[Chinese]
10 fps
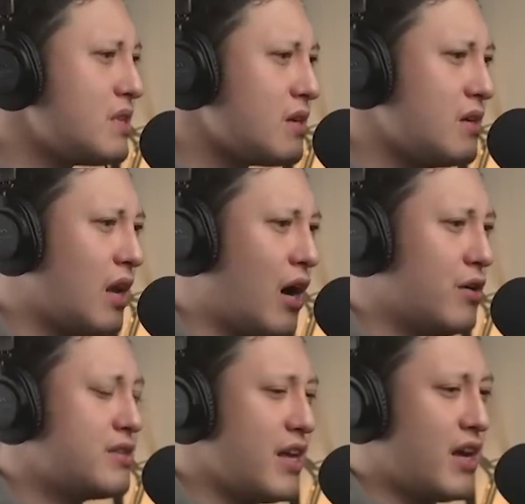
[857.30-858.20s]
然
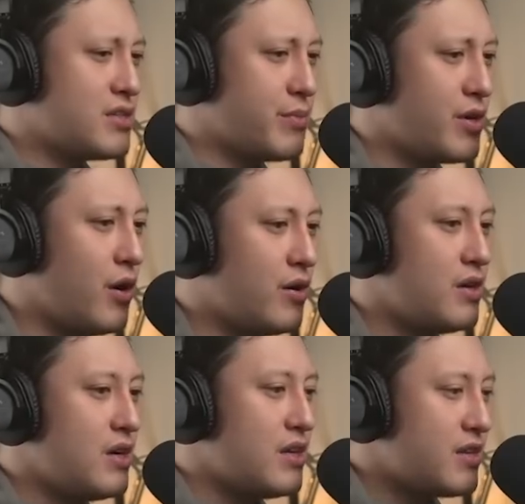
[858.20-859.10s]
后电脑怎么用？
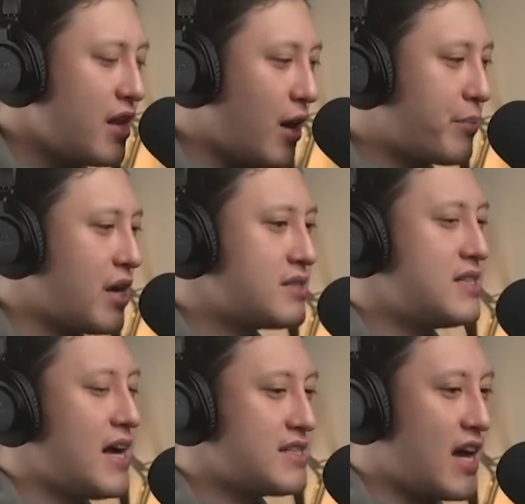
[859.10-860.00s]
电脑不要
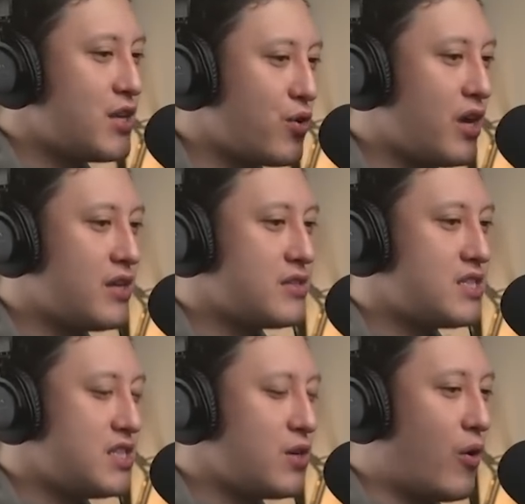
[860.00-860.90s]
下载一堆
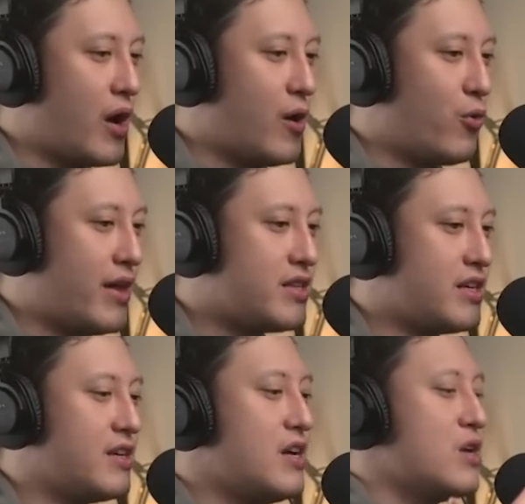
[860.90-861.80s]
奇怪的软
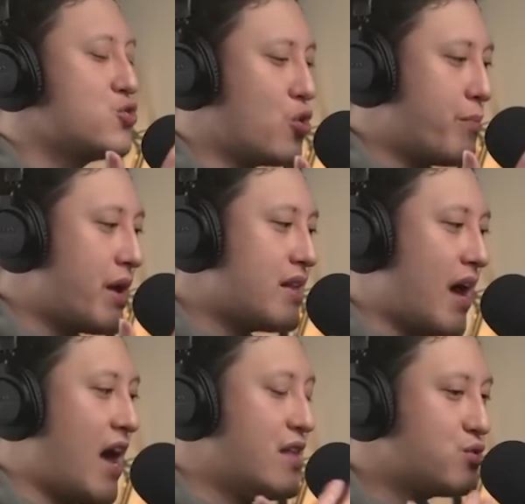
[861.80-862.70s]
体，准备一台
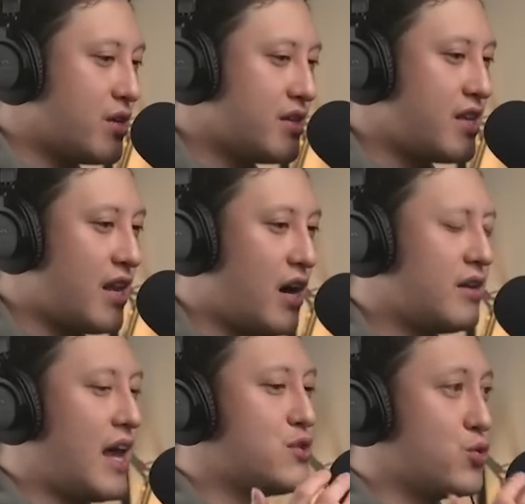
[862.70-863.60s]
安全的电脑
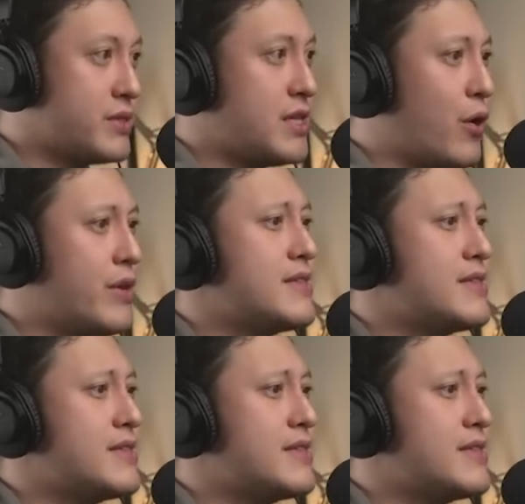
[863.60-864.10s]
来做交易。